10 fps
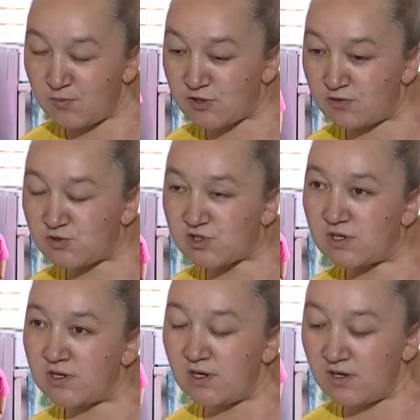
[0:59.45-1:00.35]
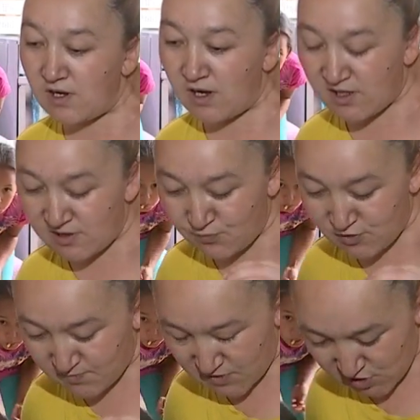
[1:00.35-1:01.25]
Потому что она
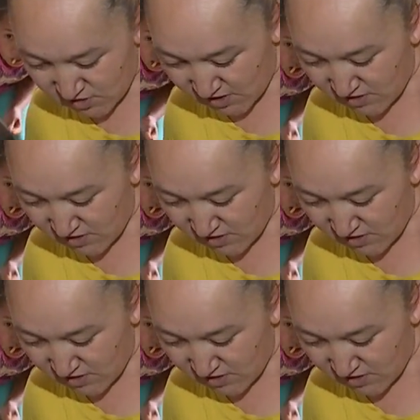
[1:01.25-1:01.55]
вот пишет